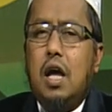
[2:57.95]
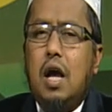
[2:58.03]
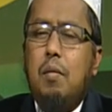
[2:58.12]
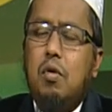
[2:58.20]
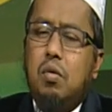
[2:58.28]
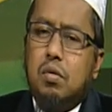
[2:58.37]

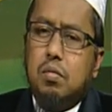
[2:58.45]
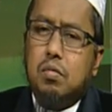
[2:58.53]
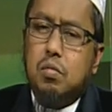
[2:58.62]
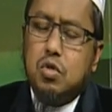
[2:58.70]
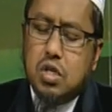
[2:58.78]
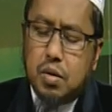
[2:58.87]
এবং
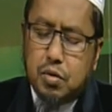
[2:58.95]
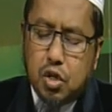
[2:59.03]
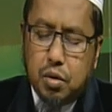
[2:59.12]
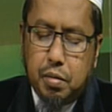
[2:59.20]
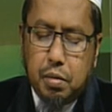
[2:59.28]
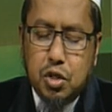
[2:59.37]
মুসলিম
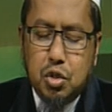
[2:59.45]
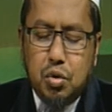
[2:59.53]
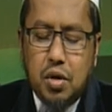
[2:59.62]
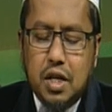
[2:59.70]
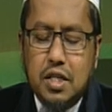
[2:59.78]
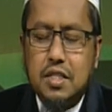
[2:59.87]
শরীফের বিশুদ্ধ
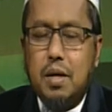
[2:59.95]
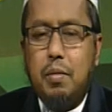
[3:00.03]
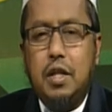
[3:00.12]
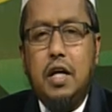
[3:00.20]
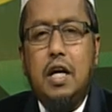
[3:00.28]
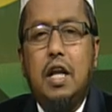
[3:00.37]
হাদিস আমরা
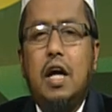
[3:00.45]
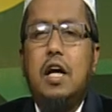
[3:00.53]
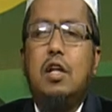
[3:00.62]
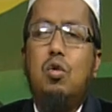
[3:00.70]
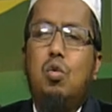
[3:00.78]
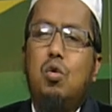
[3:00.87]
দেখি
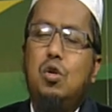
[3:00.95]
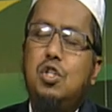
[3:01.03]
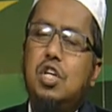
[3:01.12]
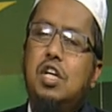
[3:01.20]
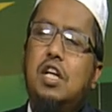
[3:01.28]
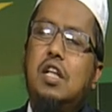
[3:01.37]
লায়াত হুলুল
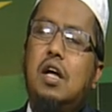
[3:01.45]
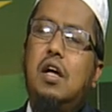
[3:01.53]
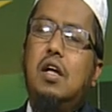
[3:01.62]
জেন্নাতা